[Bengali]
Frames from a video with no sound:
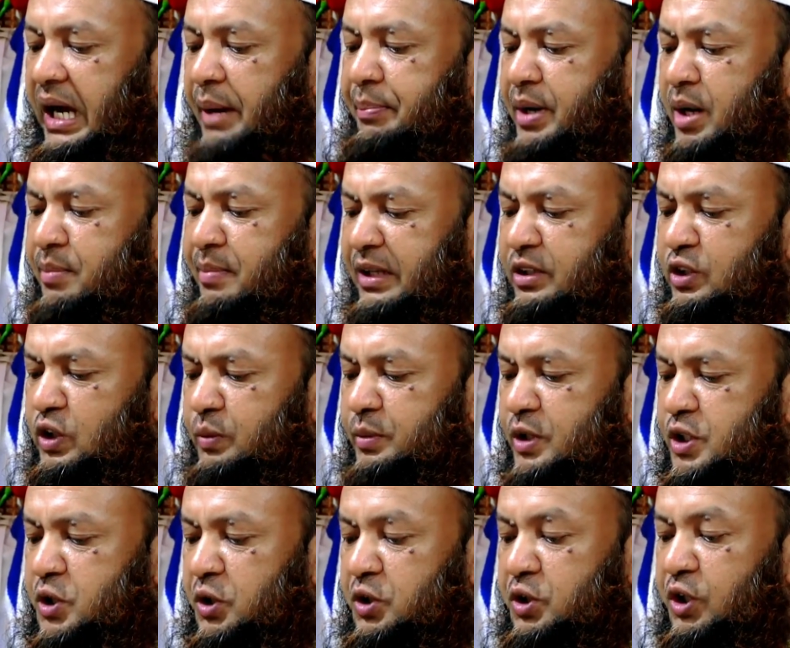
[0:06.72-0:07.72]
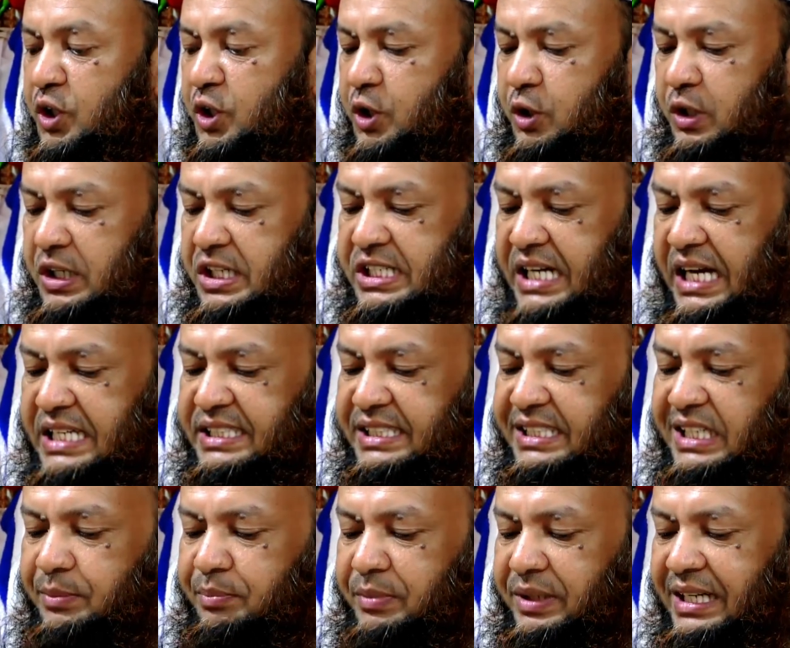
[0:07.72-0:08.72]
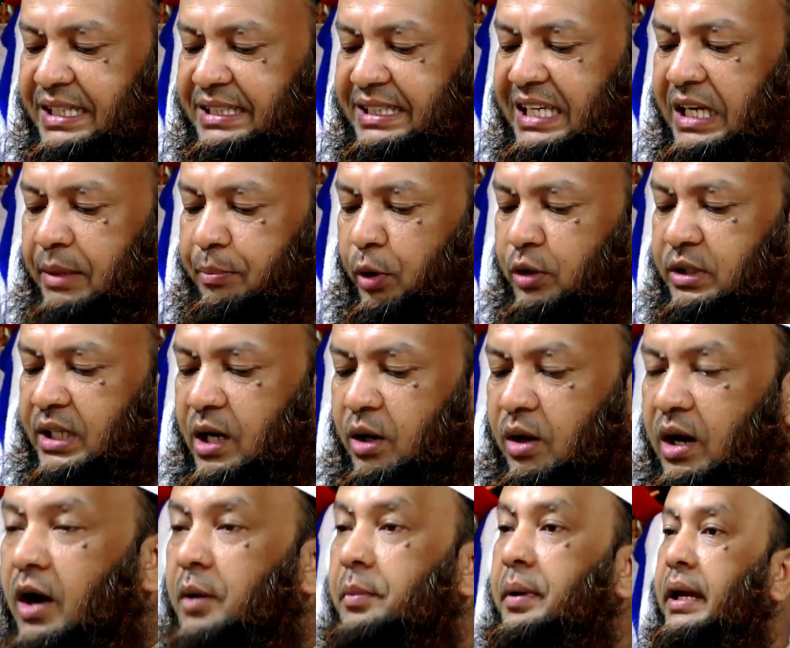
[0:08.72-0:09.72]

মেকআপের মাধ্যমে সুন্দর করে সাজিয়ে বিয়ে দিলে প্রতারণা